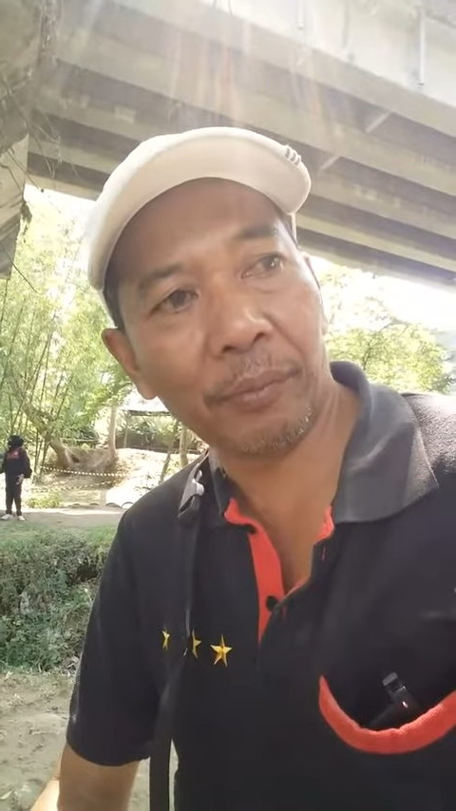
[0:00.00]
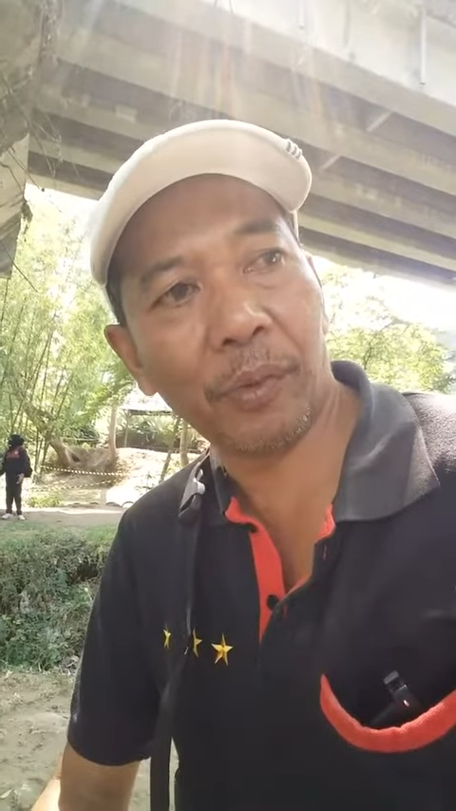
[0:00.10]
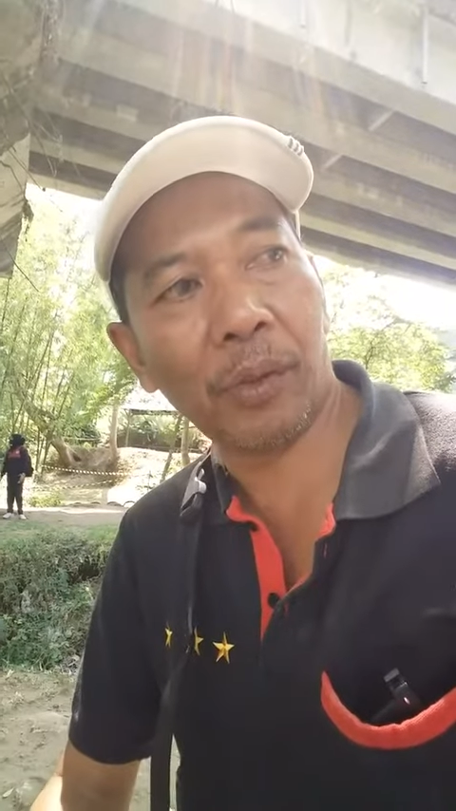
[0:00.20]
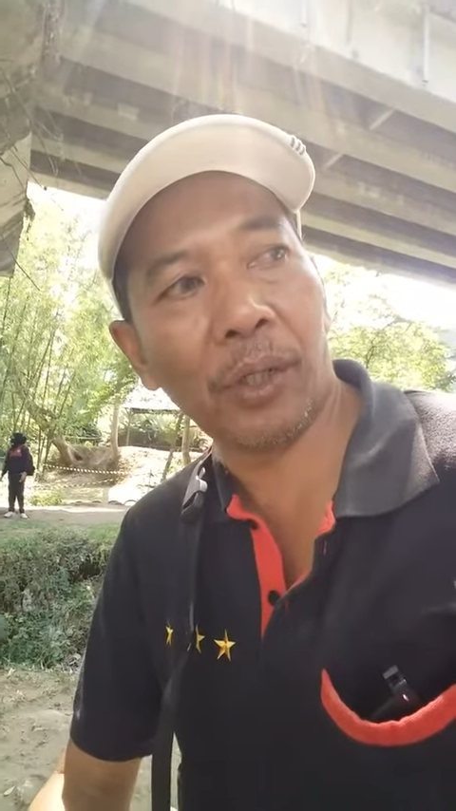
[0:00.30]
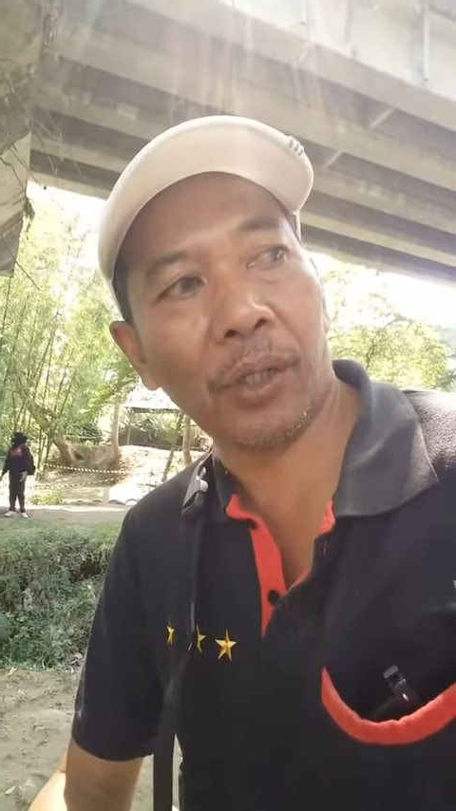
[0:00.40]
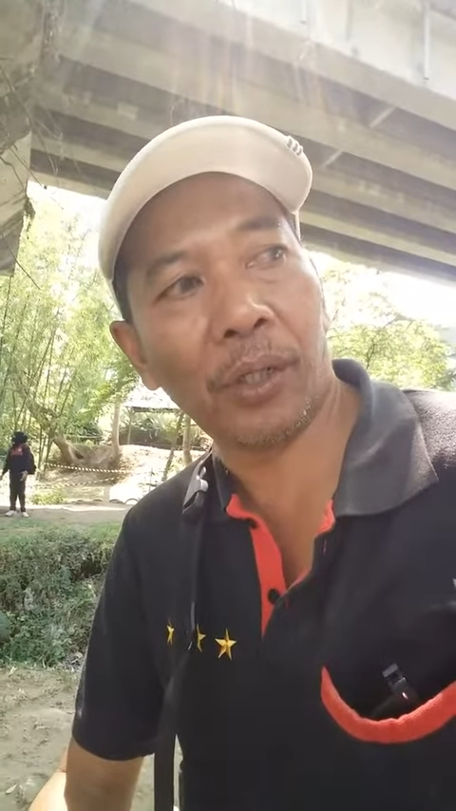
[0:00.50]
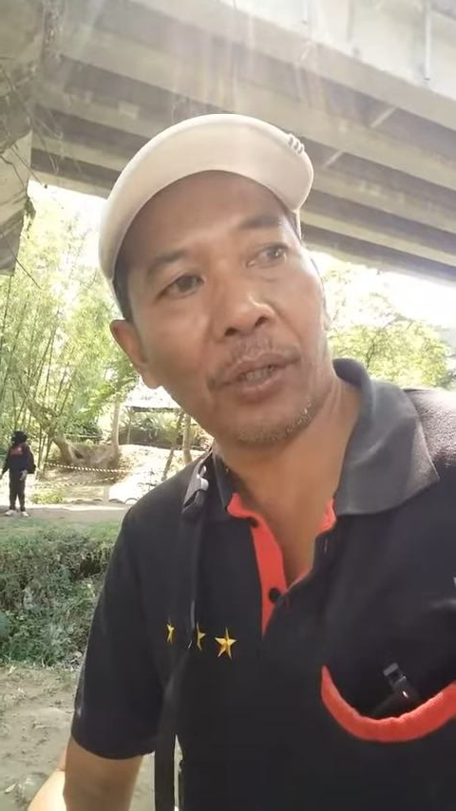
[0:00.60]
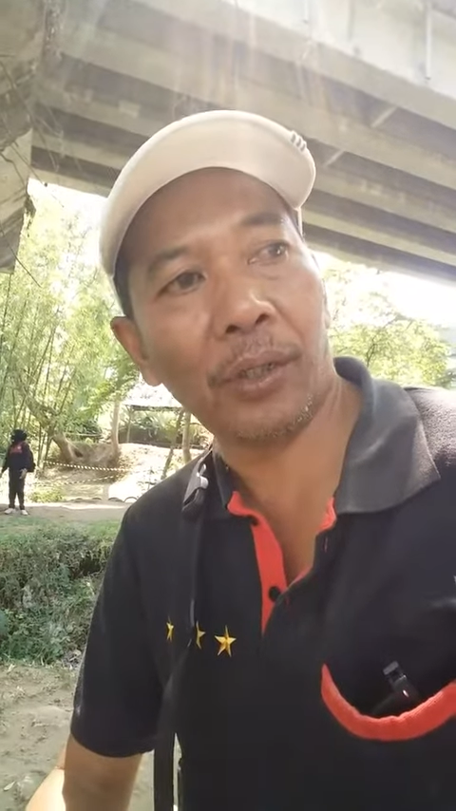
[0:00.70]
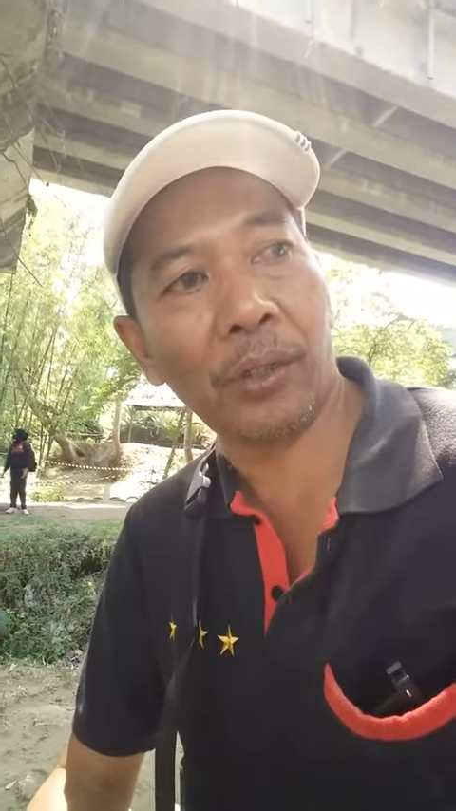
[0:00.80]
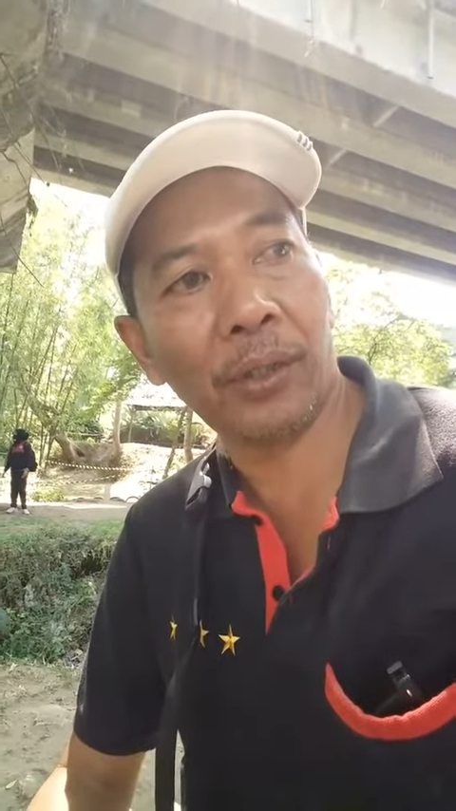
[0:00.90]
Mulyo
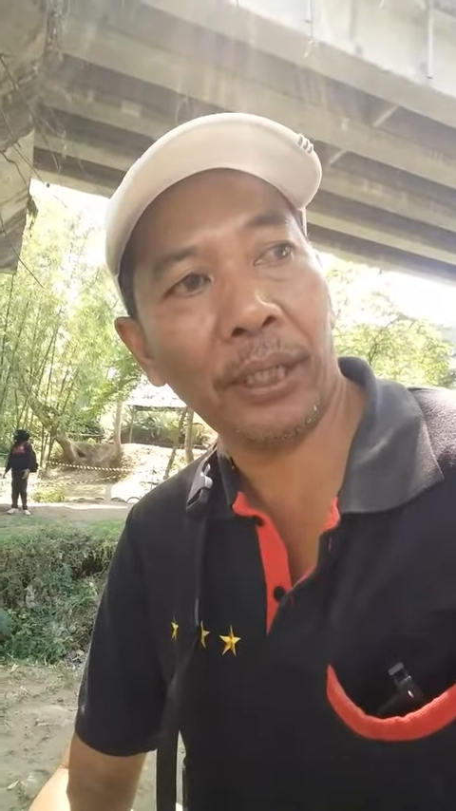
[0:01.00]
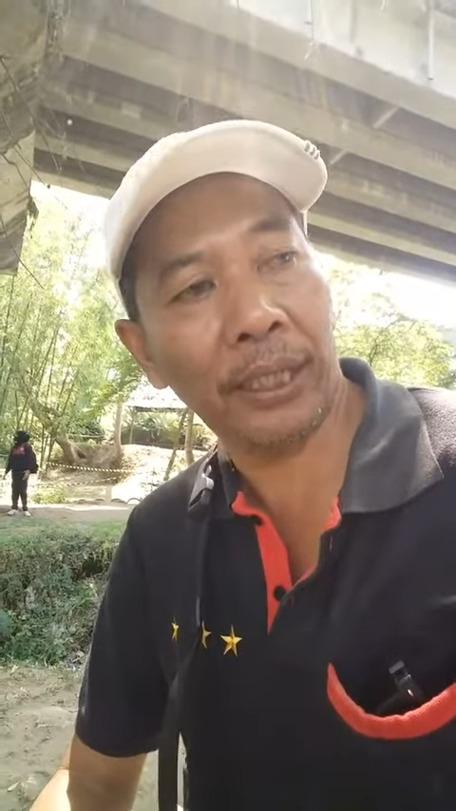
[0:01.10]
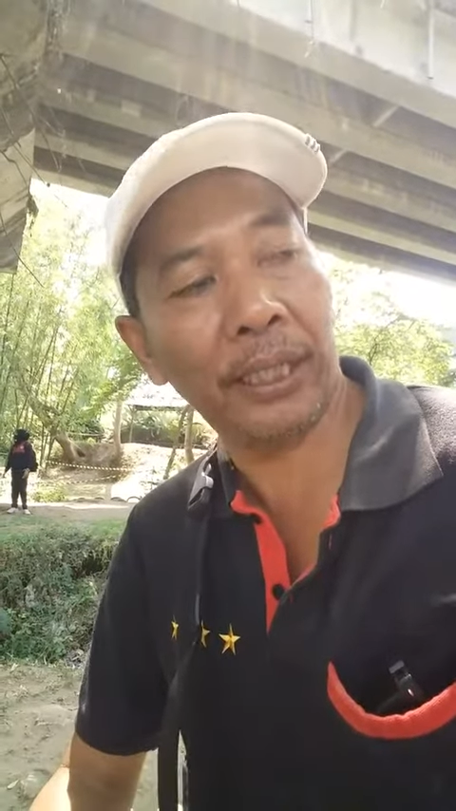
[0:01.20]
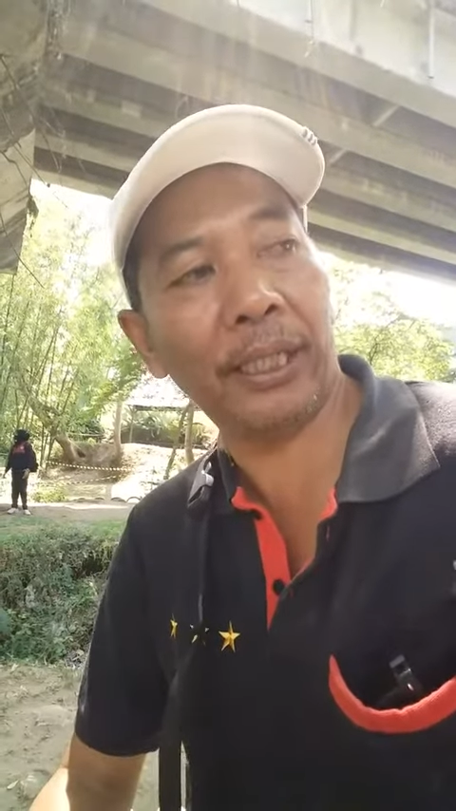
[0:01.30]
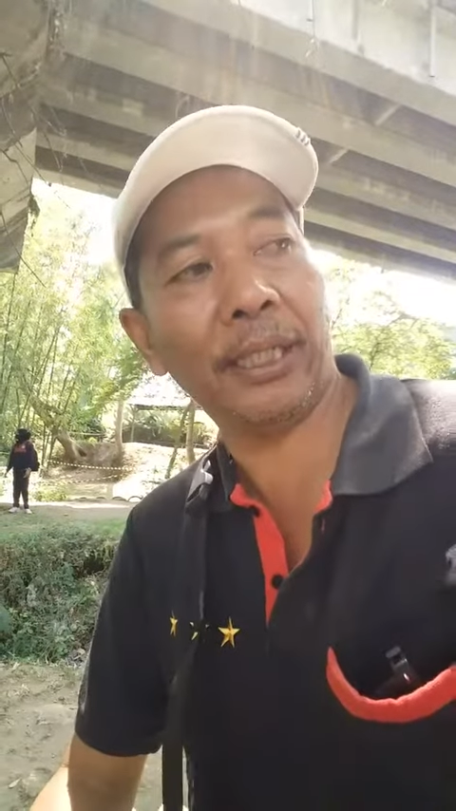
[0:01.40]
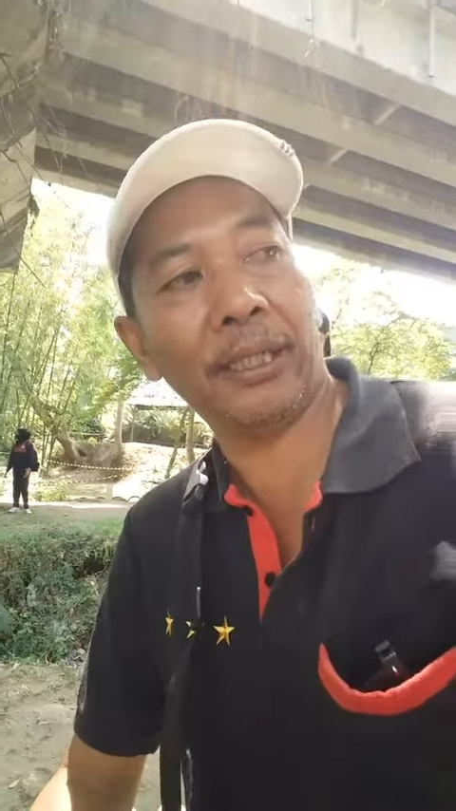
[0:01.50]
ini